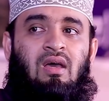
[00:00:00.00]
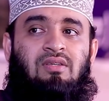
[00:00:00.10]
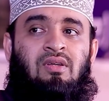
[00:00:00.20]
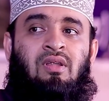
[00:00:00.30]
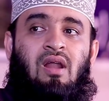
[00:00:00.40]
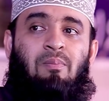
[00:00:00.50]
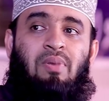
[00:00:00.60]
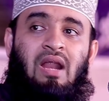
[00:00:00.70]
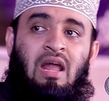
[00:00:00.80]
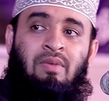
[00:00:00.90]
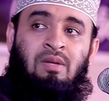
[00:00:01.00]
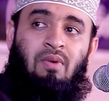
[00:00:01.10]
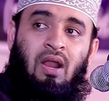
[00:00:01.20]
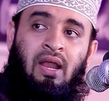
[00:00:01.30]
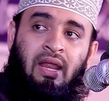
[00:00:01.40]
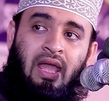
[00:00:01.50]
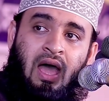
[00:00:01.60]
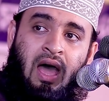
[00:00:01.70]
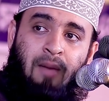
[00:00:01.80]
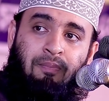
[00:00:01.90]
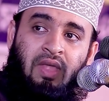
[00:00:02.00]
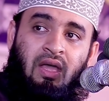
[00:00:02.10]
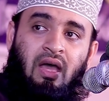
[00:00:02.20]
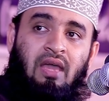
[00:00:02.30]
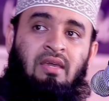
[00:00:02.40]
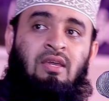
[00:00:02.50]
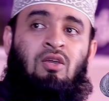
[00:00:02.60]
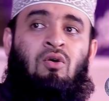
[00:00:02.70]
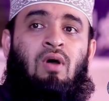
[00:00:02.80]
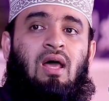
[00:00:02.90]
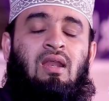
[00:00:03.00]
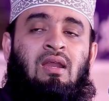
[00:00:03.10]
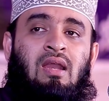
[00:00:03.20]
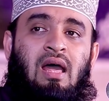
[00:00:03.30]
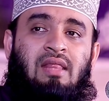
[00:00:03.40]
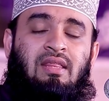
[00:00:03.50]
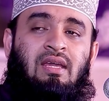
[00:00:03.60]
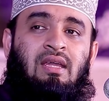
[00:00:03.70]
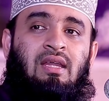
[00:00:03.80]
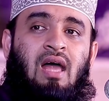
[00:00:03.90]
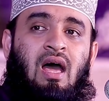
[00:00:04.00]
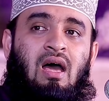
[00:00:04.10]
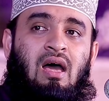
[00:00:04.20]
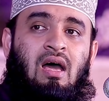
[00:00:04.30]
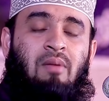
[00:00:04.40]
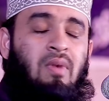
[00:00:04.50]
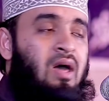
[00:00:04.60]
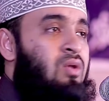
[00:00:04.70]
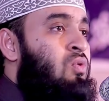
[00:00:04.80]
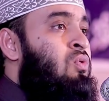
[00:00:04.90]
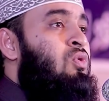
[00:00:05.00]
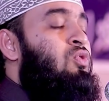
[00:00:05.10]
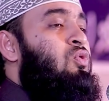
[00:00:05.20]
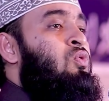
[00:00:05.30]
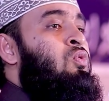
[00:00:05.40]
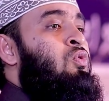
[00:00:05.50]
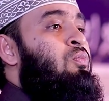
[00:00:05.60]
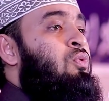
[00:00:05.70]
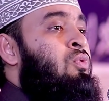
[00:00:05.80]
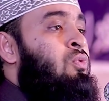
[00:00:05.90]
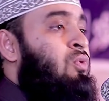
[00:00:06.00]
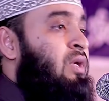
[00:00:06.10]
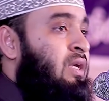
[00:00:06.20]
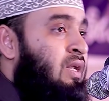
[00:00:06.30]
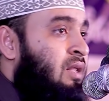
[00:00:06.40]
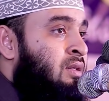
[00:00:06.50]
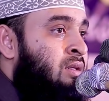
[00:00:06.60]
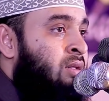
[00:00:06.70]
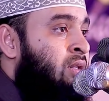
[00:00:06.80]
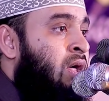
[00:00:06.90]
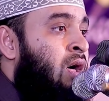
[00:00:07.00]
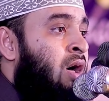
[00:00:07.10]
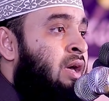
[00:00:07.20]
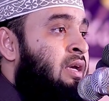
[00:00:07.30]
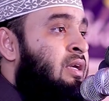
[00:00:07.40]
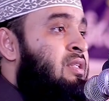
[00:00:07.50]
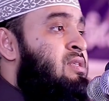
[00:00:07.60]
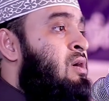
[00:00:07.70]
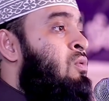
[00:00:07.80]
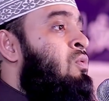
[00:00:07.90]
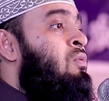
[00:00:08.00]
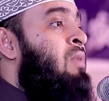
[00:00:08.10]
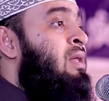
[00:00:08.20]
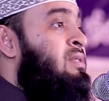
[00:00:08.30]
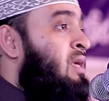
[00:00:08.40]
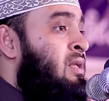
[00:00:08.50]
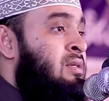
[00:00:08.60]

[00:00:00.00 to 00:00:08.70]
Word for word: এজন্য রব্বুল আলামিন বলেন ইয়া أيها الذين آمنوا توبوا إلى الله توبة